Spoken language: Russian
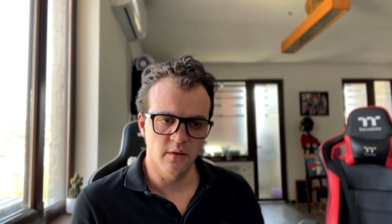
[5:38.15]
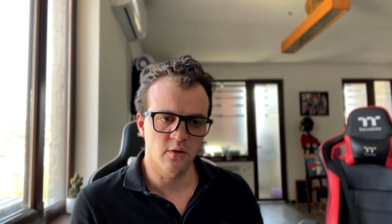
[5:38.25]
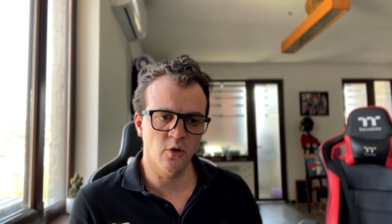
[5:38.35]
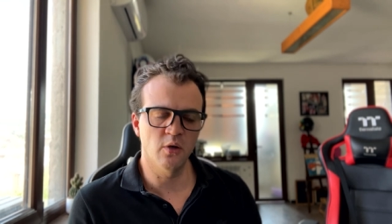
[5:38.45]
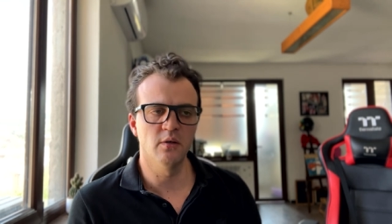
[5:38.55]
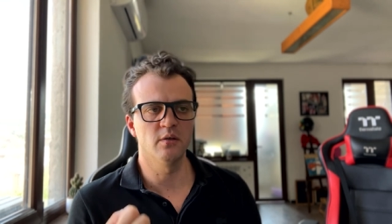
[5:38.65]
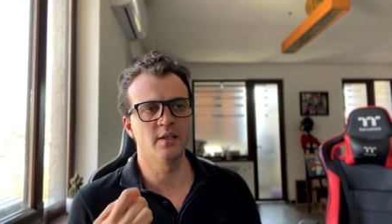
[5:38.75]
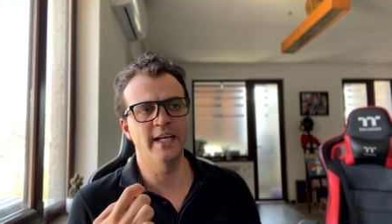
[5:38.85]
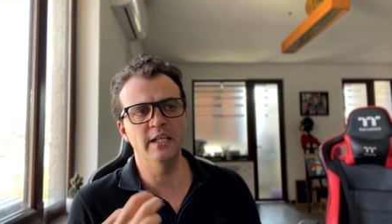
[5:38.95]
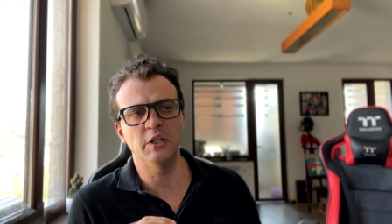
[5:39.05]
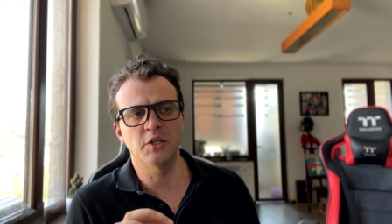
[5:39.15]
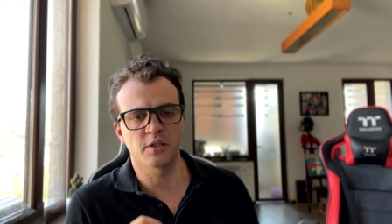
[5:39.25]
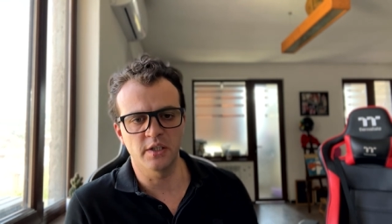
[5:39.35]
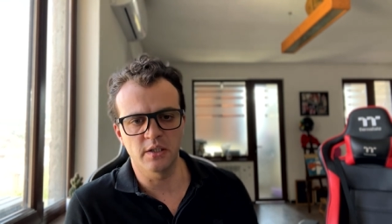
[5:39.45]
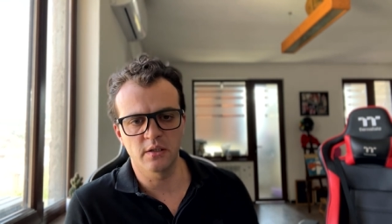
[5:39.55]
то 10-year
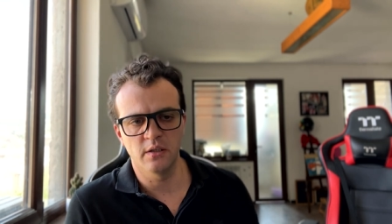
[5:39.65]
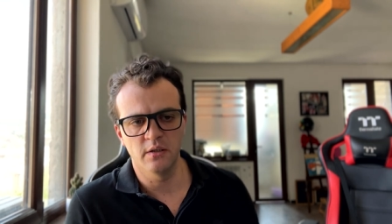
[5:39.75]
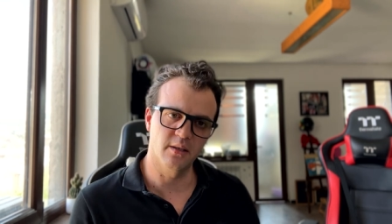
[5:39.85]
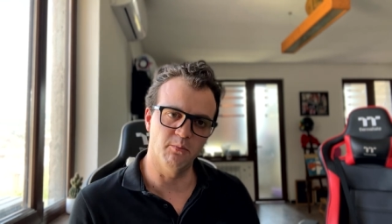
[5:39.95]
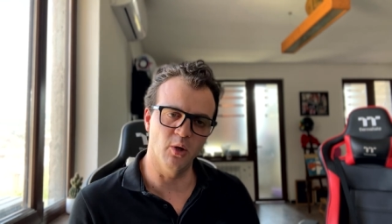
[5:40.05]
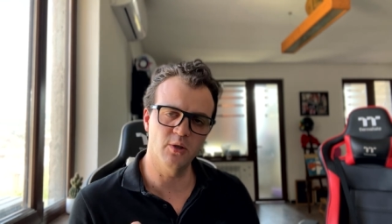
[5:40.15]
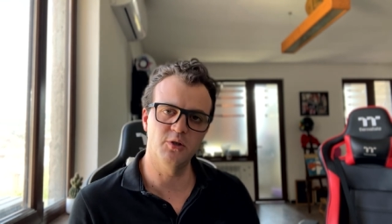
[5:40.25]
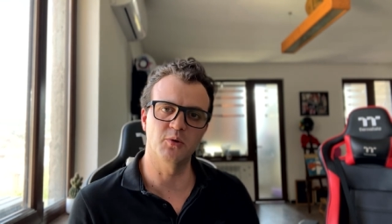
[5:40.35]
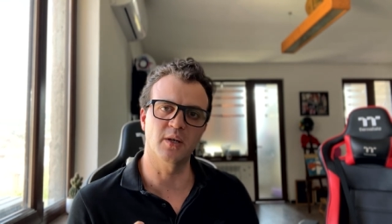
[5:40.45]
yield полностью